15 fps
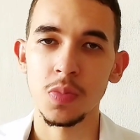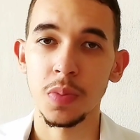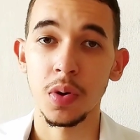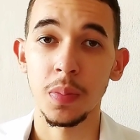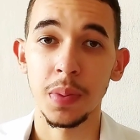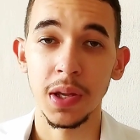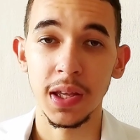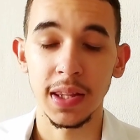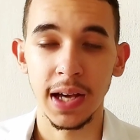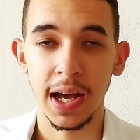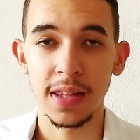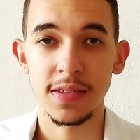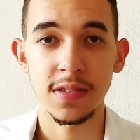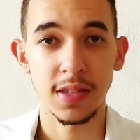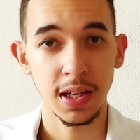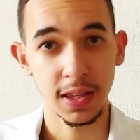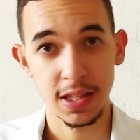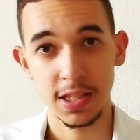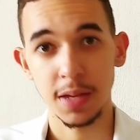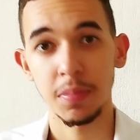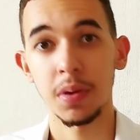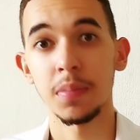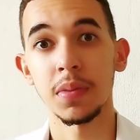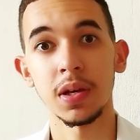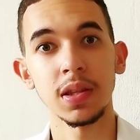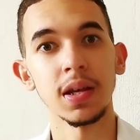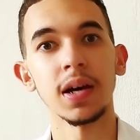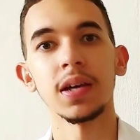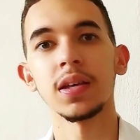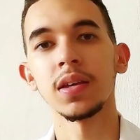as propriedades né, dessa
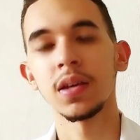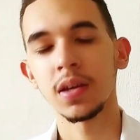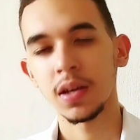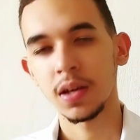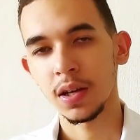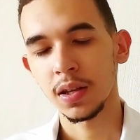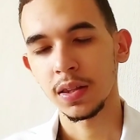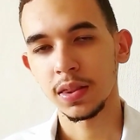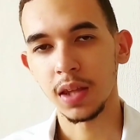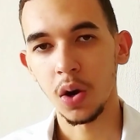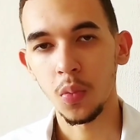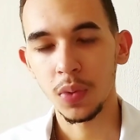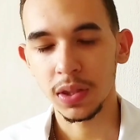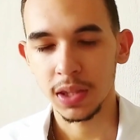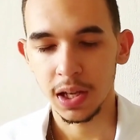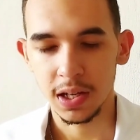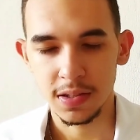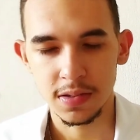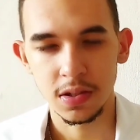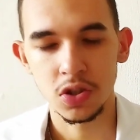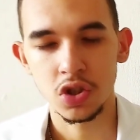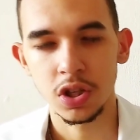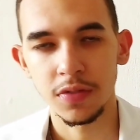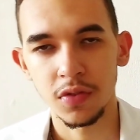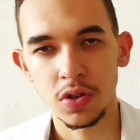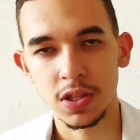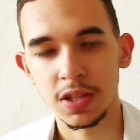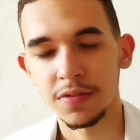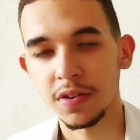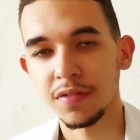bebida aí tão interessante que
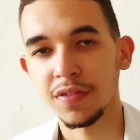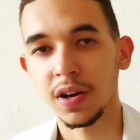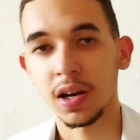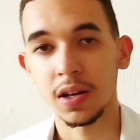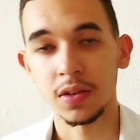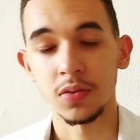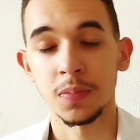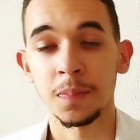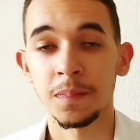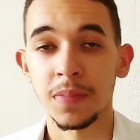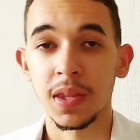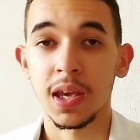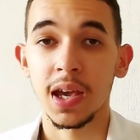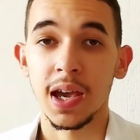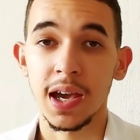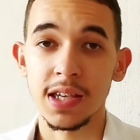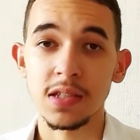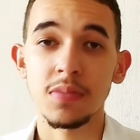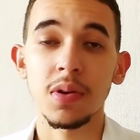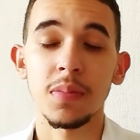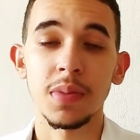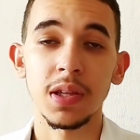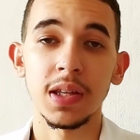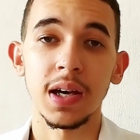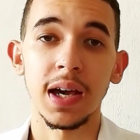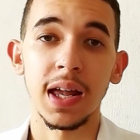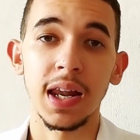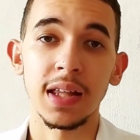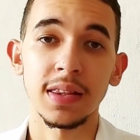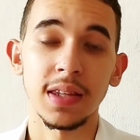você vem falando? Essa bebida
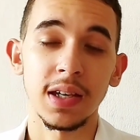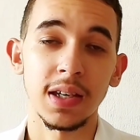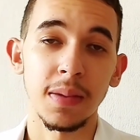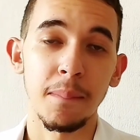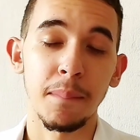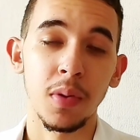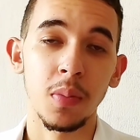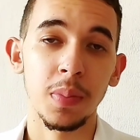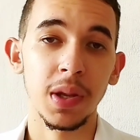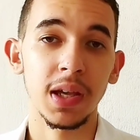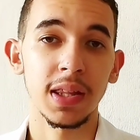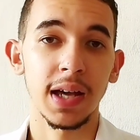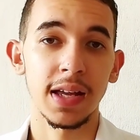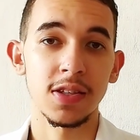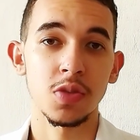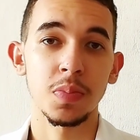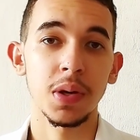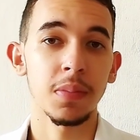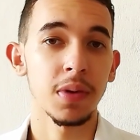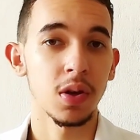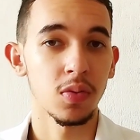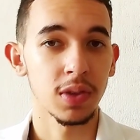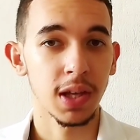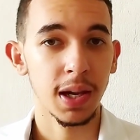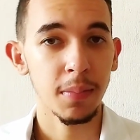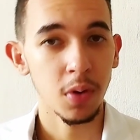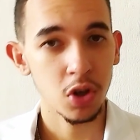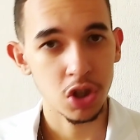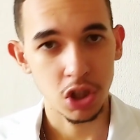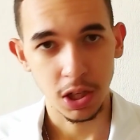ela tem propriedades primeiro
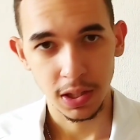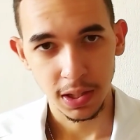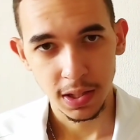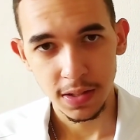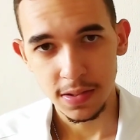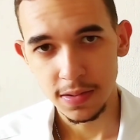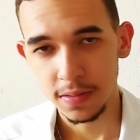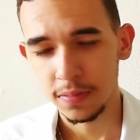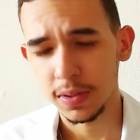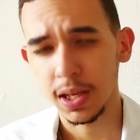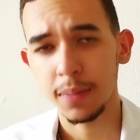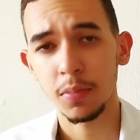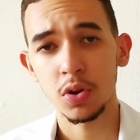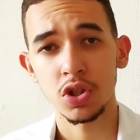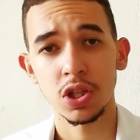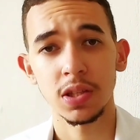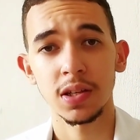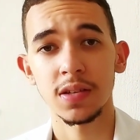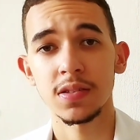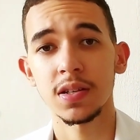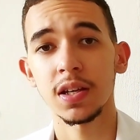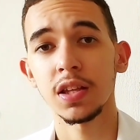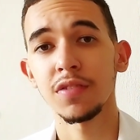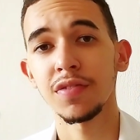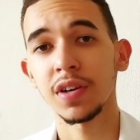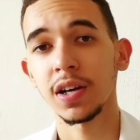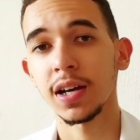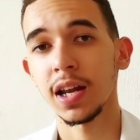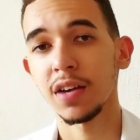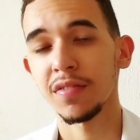termogênicas. Termogênica
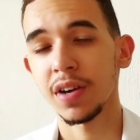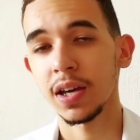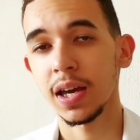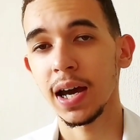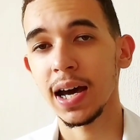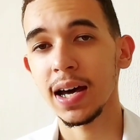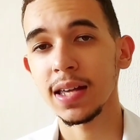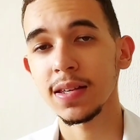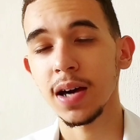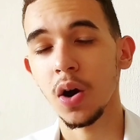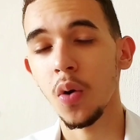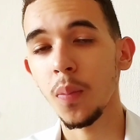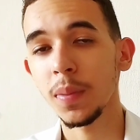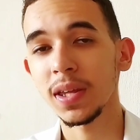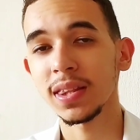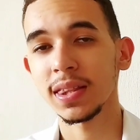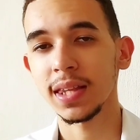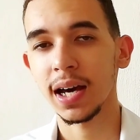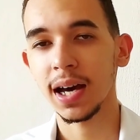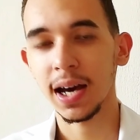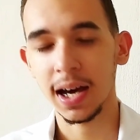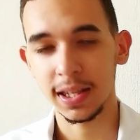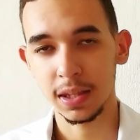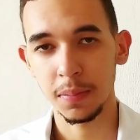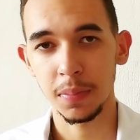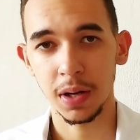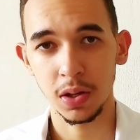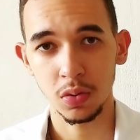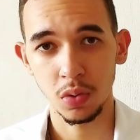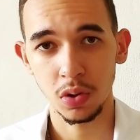significa que ela vai a aumentar a
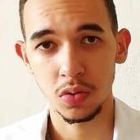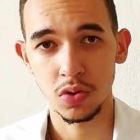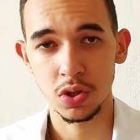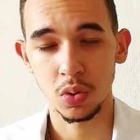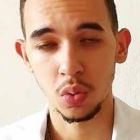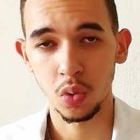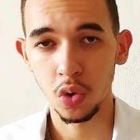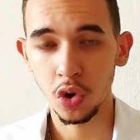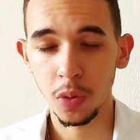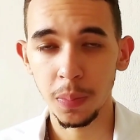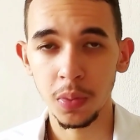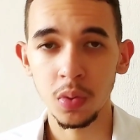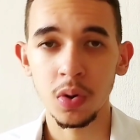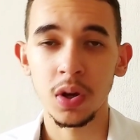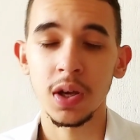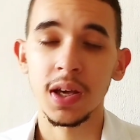temperatura do seu corpo,